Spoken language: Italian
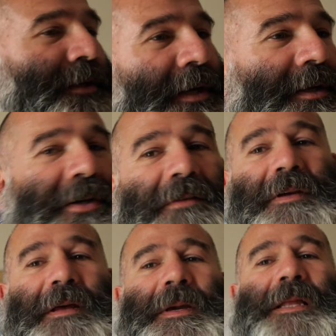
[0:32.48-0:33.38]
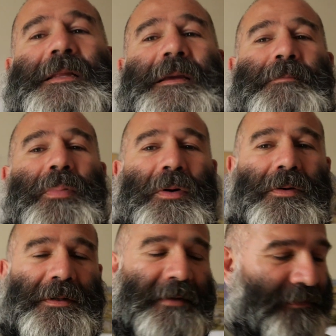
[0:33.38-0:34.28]
c'è, c'è veramente
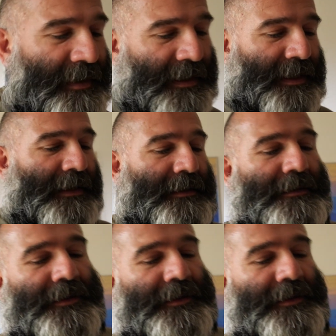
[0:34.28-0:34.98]
poco da fare. Allora ho